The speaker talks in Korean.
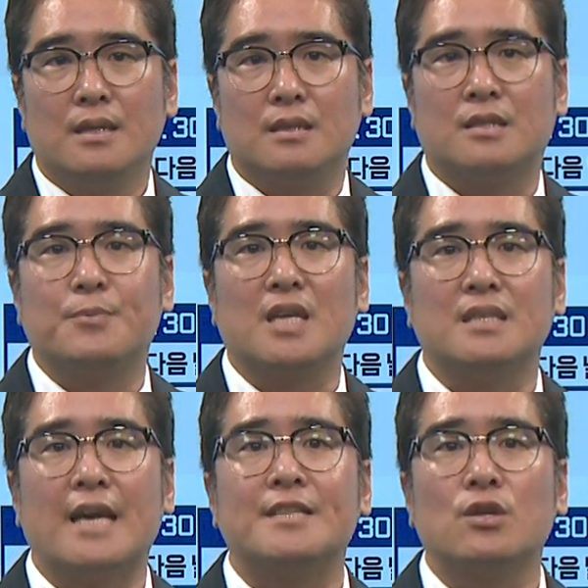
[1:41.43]

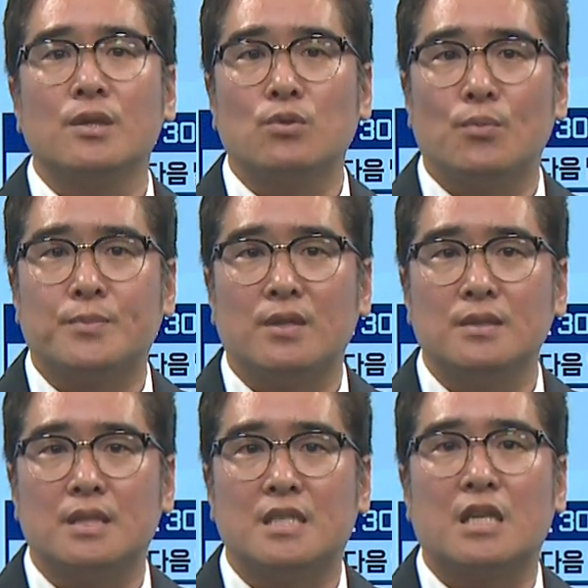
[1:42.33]
급기야 예정에도
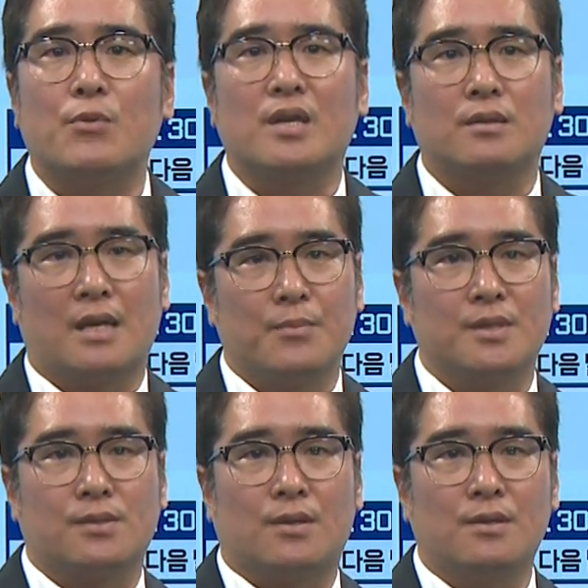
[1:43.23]
없던 기자회견을
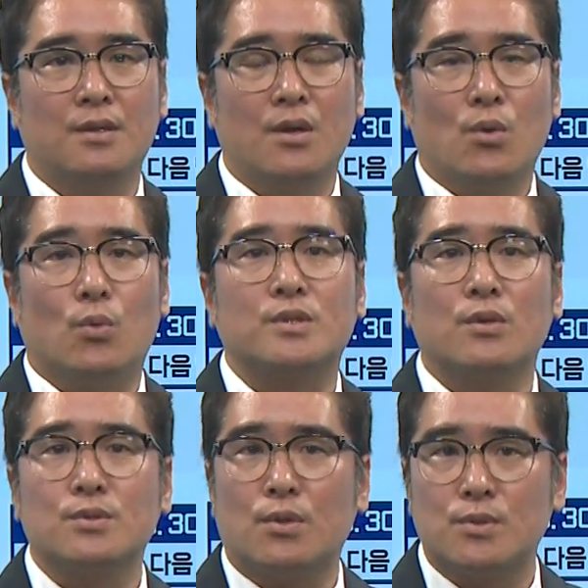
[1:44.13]
하면서
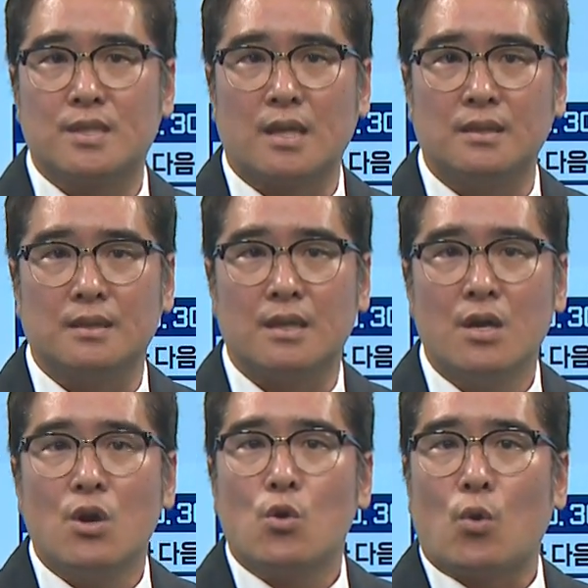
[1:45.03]
오세훈 서울시장은
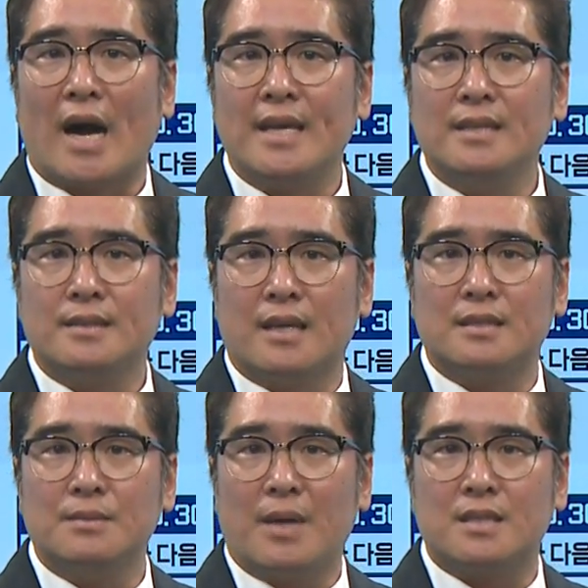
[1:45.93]
과잉
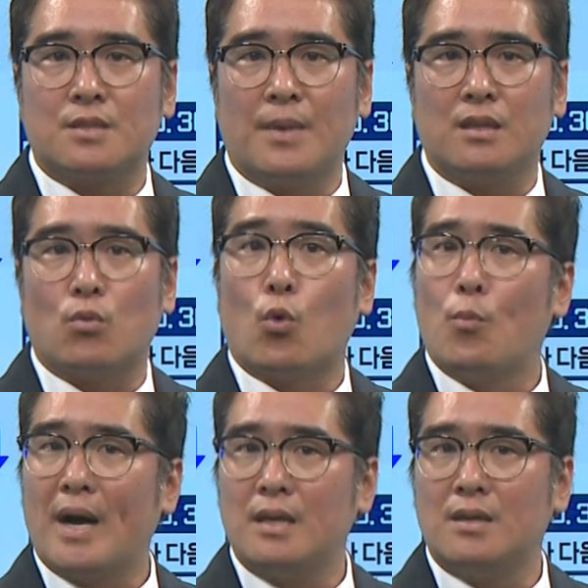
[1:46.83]
대응은 맞지만
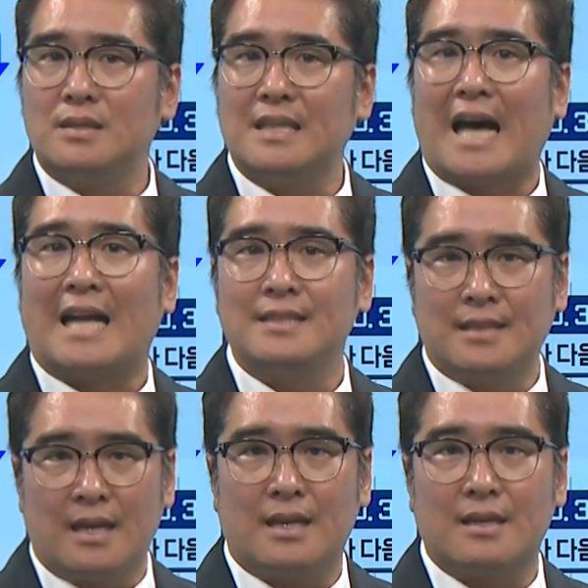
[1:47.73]
오발령은
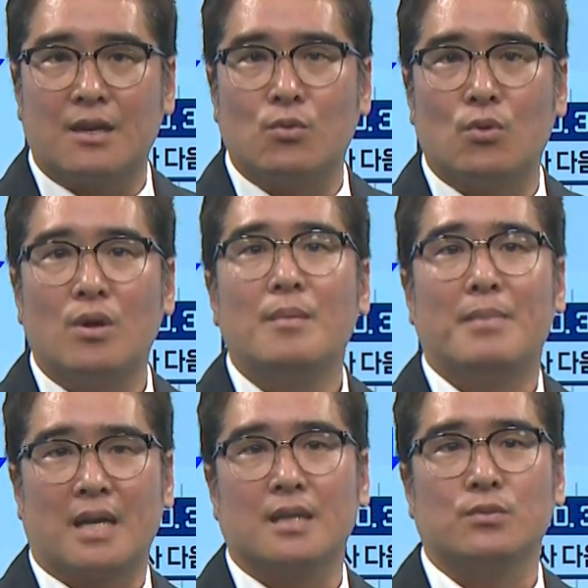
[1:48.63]
아니다라고
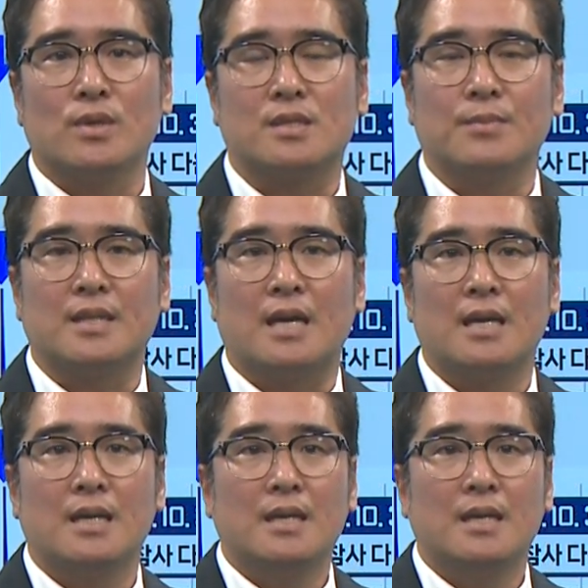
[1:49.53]
말하기도 했습니다.